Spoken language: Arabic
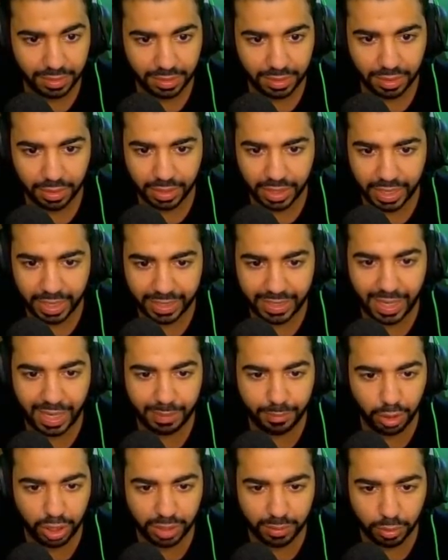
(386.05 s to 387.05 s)
اوكي كده احنا
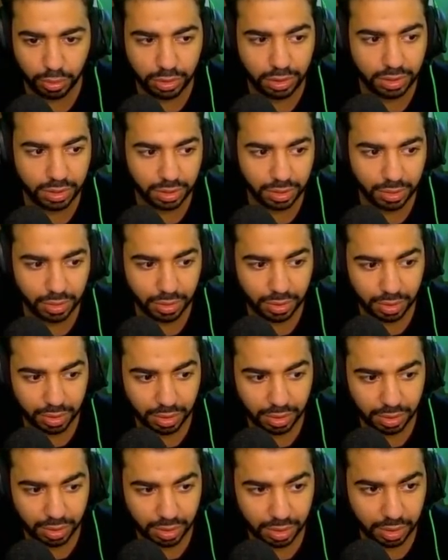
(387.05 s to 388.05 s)
ممكن نموت
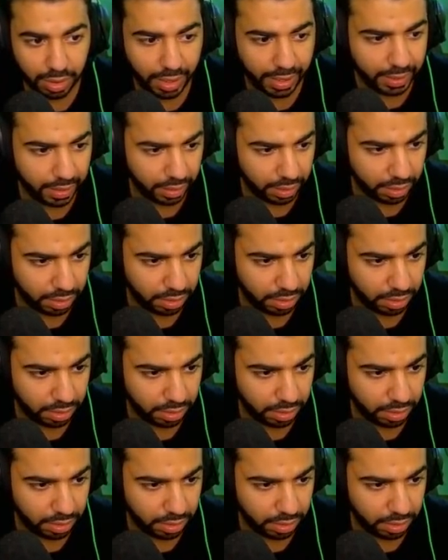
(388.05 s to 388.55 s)
ايه ده